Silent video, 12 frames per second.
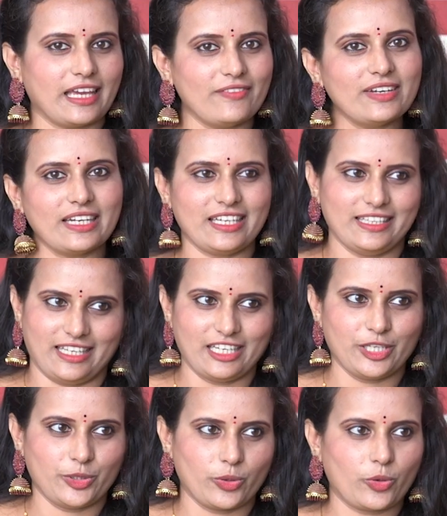ఎవరికి
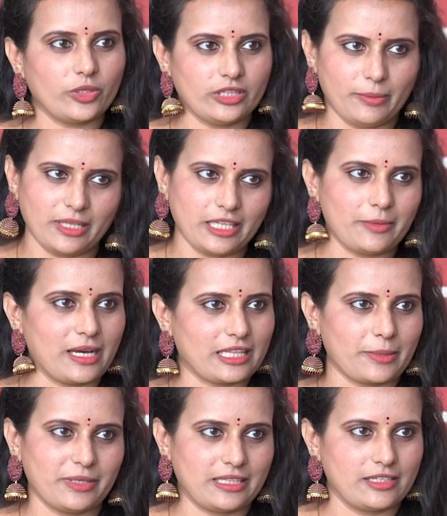తెలియదు కొంతమందికి
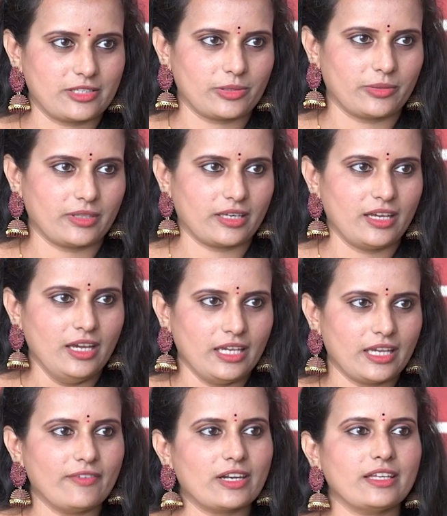మాత్రమే తెలుస్తుంది
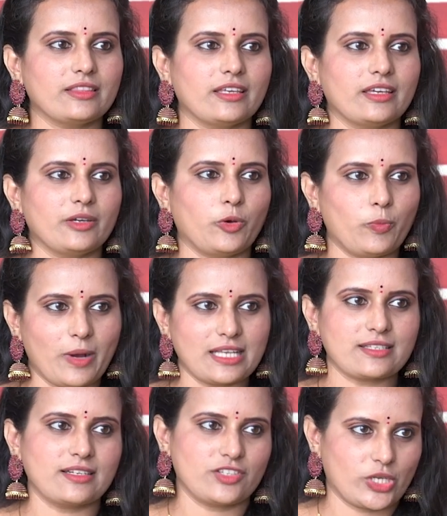ఎవరైతే
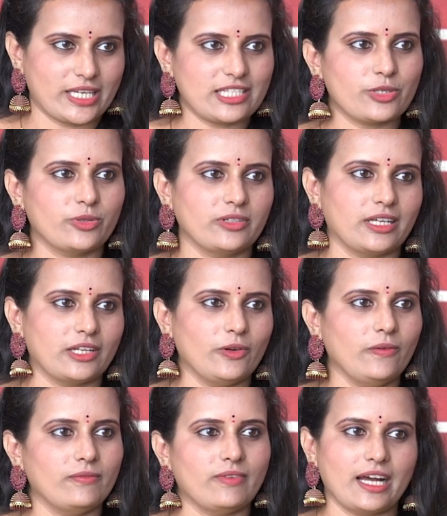ఉపాసన చేసి
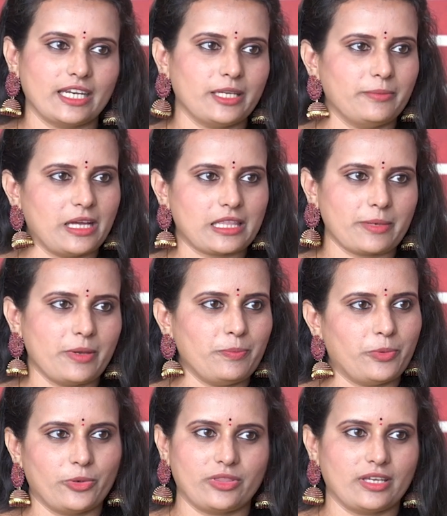ఉంటారో వారికి మాత్రమే
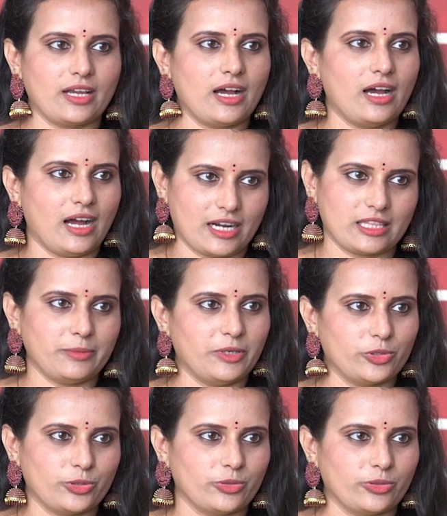పూర్తిగా అర్థమవుతూ